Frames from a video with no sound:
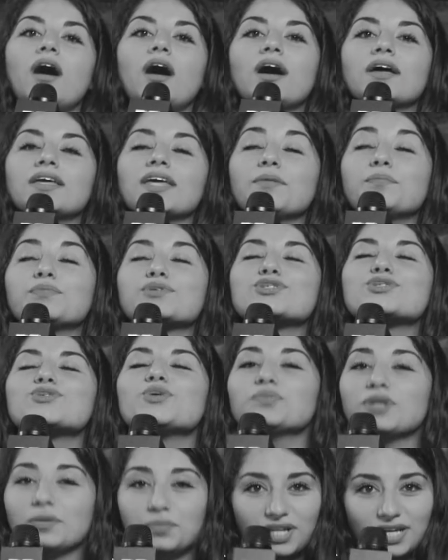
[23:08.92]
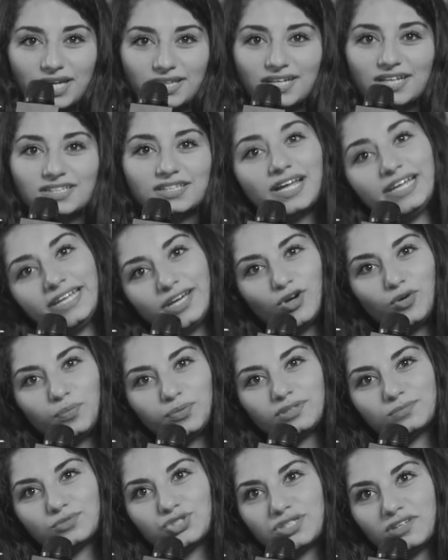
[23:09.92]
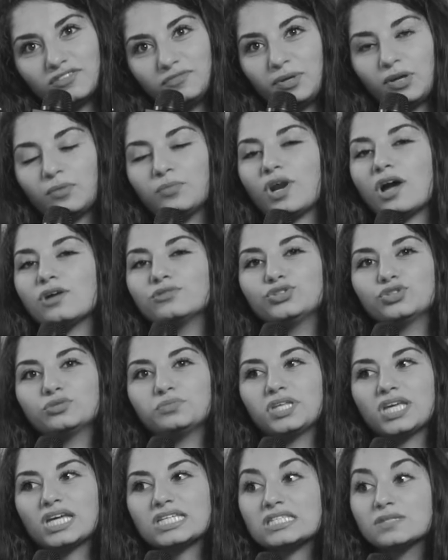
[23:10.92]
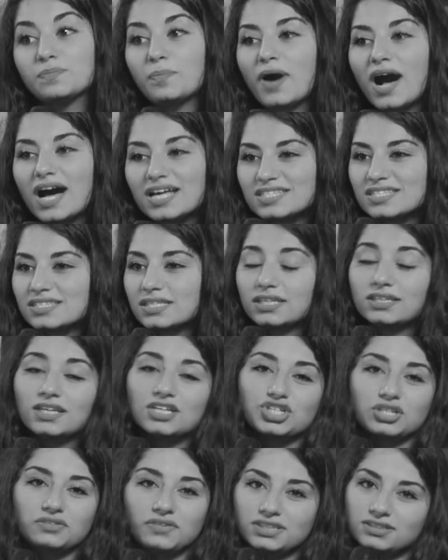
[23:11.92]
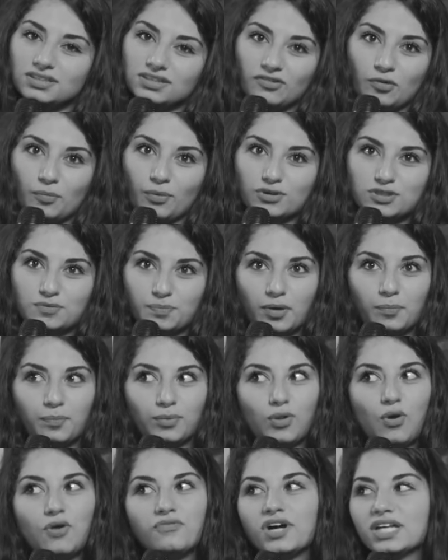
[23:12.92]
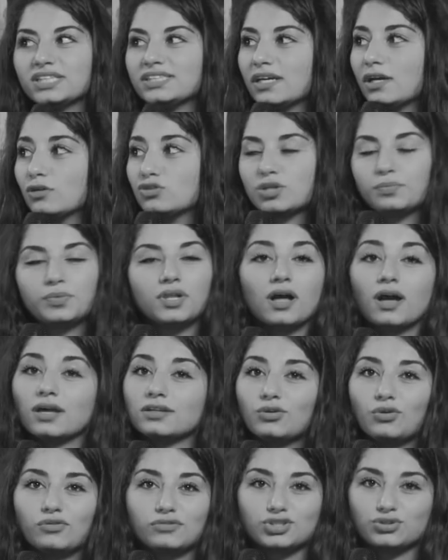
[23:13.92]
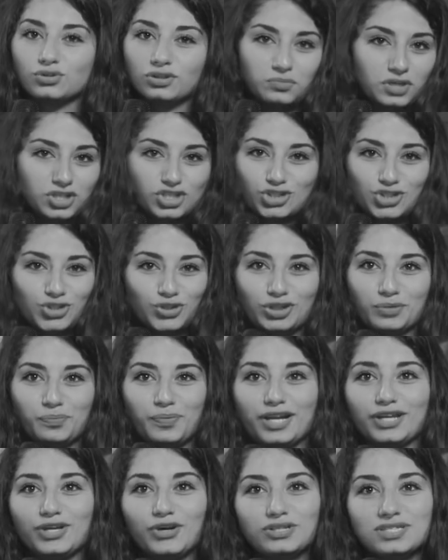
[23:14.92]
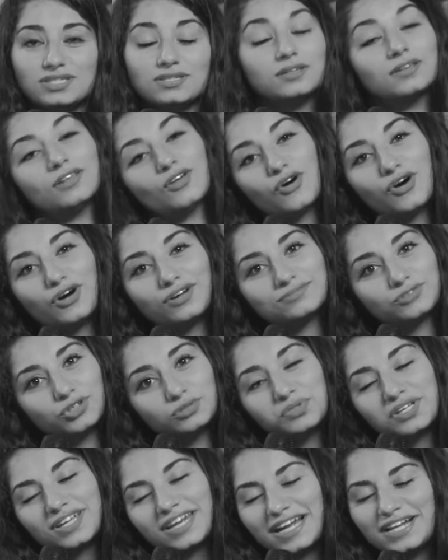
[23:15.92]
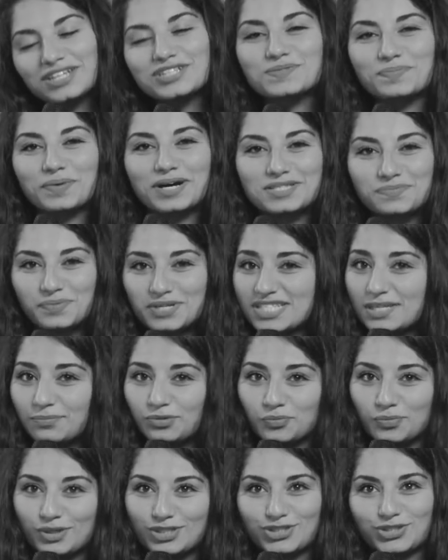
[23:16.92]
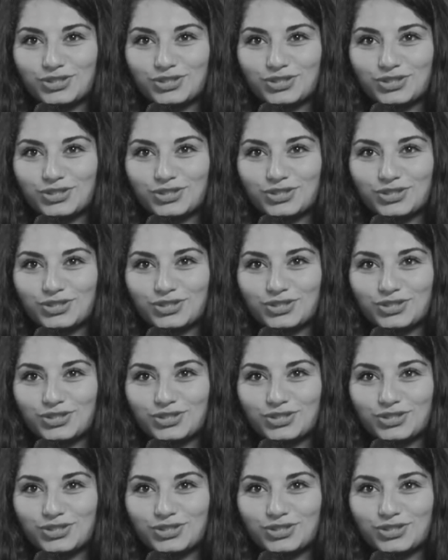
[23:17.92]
А, я безумно благодарна Олегу, потому что в первом раунде он меня спас и даже ответил на вопрос про плов, хотя я уже была готова, что на меня сейчас что-то польется, но он меня реально спас. Спасибо ему